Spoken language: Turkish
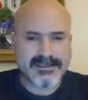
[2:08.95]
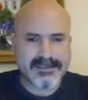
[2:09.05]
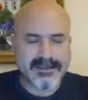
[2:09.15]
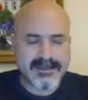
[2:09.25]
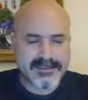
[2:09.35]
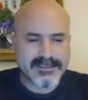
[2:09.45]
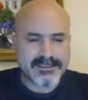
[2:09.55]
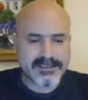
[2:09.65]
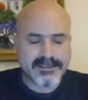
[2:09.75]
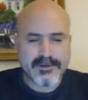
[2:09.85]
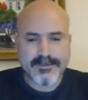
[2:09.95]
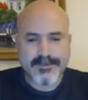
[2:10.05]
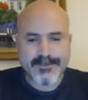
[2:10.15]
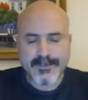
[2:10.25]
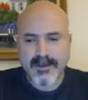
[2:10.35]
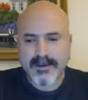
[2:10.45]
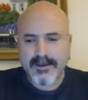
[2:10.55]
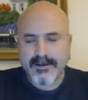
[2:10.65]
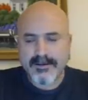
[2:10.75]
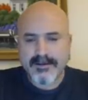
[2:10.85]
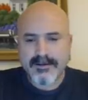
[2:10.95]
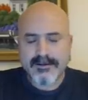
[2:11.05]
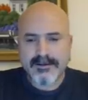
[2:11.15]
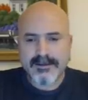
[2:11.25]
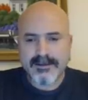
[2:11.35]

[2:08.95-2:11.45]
Yıllarca yaşanıyor. E,